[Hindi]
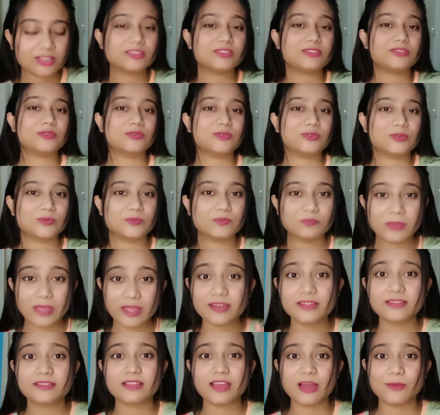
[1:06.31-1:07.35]
तो पहले
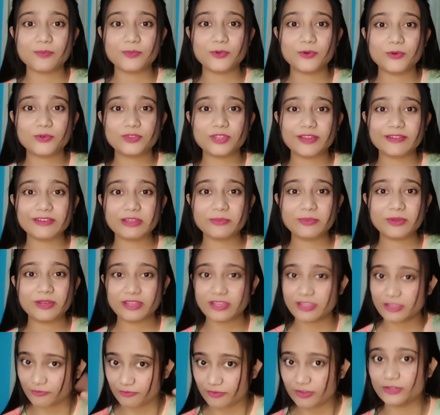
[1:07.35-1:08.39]
आप लोगों को देखना पड़ेगा
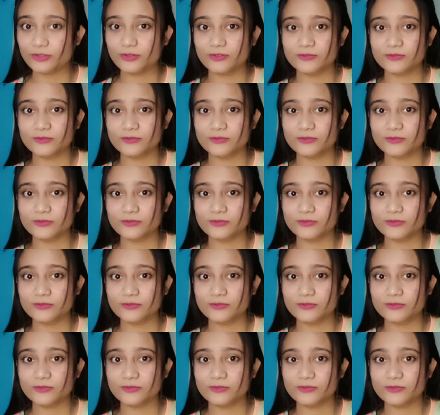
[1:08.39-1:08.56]
ये वीडियो